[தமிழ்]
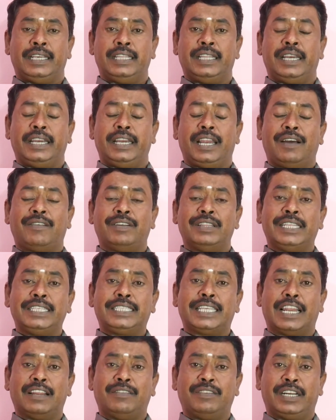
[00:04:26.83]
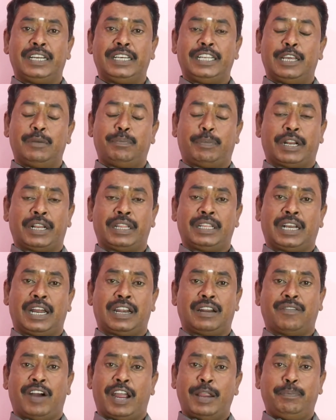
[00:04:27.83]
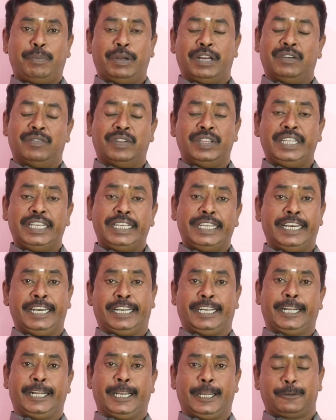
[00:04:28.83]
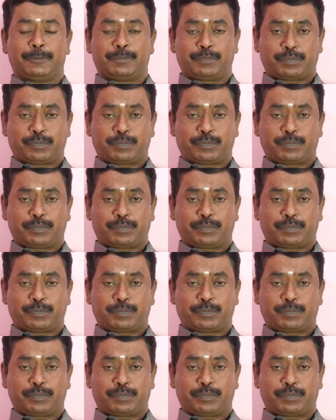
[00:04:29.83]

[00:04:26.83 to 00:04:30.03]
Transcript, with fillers: இதிலெல்லாம் வந்து செலவுகள் ஏற்படுறதுக்கான வாய்ப்புகள் வந்து இருக்குங்க